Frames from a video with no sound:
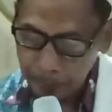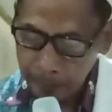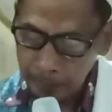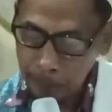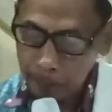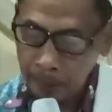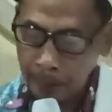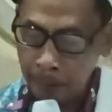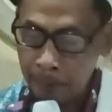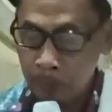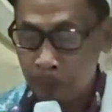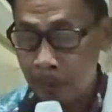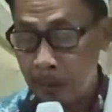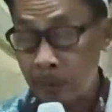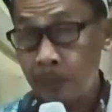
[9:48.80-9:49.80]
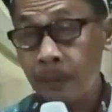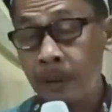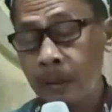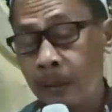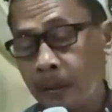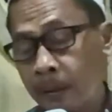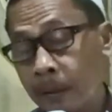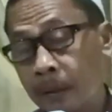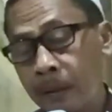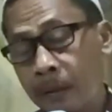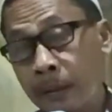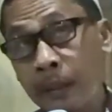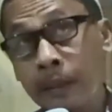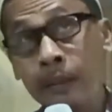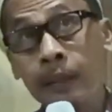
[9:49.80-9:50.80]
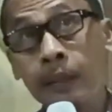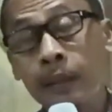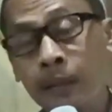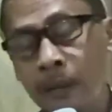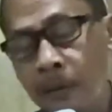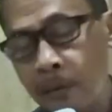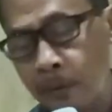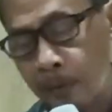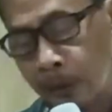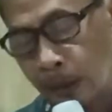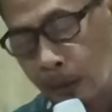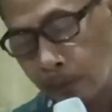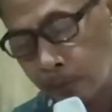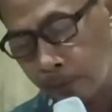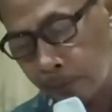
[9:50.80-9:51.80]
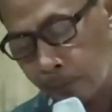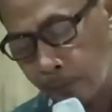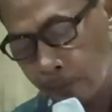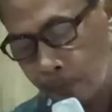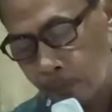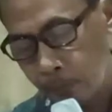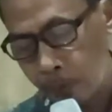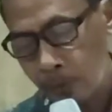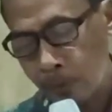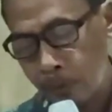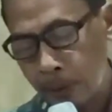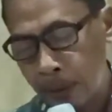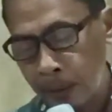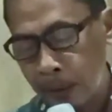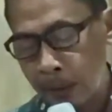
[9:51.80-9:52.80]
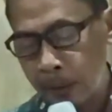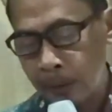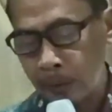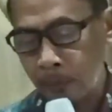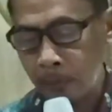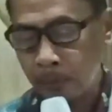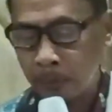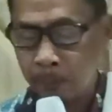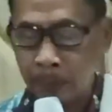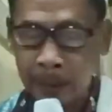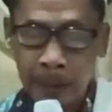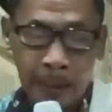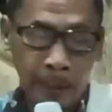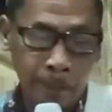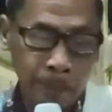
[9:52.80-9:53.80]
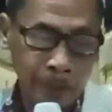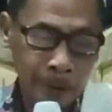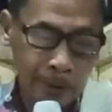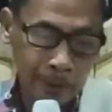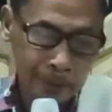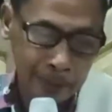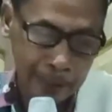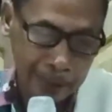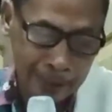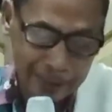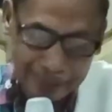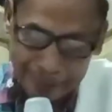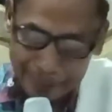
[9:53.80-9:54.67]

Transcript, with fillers: Lek paham ni dan nggih tensine nih. Mboten sah gengsi wong barang apik kok gek